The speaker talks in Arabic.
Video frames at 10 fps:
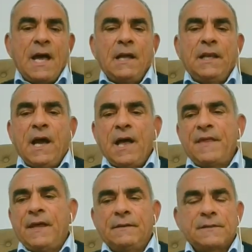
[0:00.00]

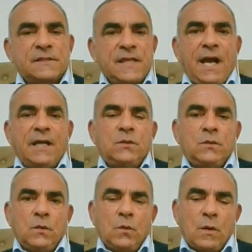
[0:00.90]
لهذا سعد
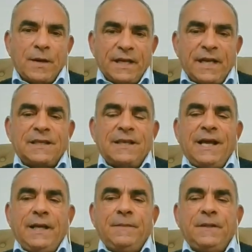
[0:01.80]
وبقيه
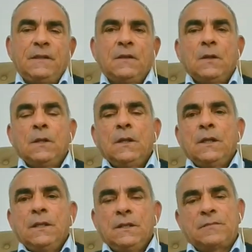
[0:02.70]
اللاعبين
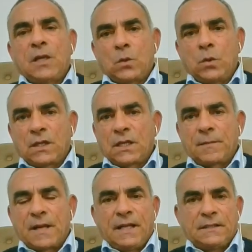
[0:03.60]
يمتلكون
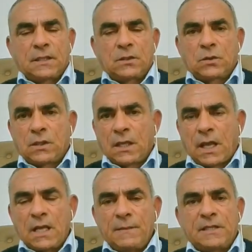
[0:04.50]
الخبره انا اعتقد
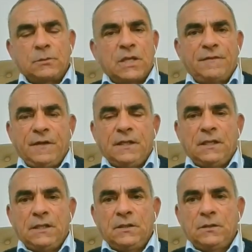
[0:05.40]
غالبيه المدافعين
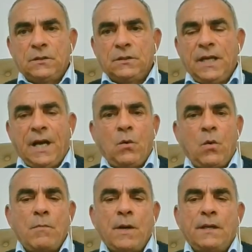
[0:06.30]
اللي دعوا
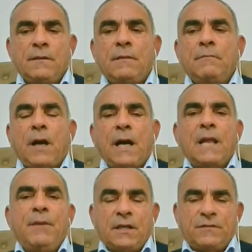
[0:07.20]
هم على
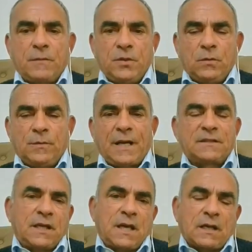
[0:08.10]
معرفه بهم
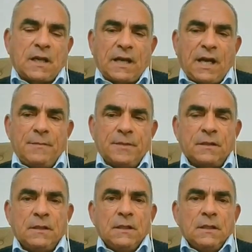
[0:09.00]
حتى كرار حامر
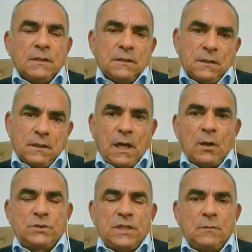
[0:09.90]

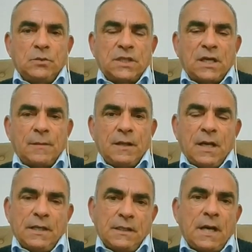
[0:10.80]
عودته للمنتخب
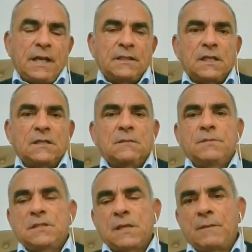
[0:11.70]
الان انا اعتقد
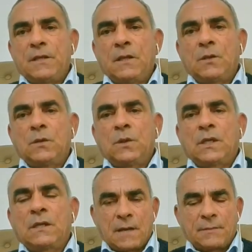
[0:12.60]
سبب انه
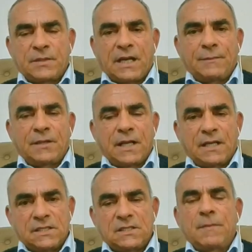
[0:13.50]
كابتن عبد
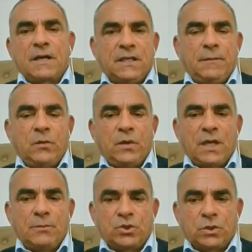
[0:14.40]
الغني ان عمل وياه
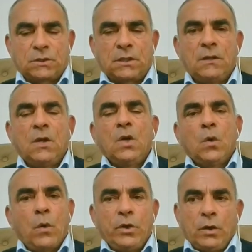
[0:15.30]
بالشرطه
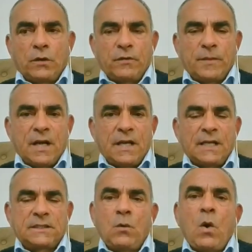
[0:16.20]
ويعرف
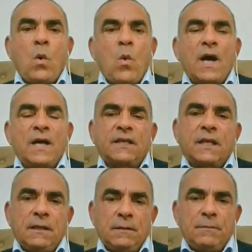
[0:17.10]
امكاناته وهو
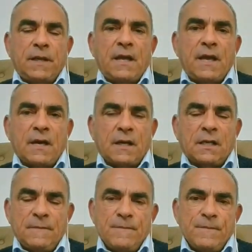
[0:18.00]
ادرى
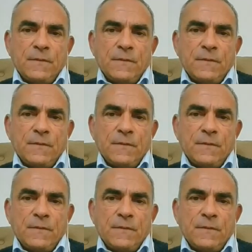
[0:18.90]
بخياراته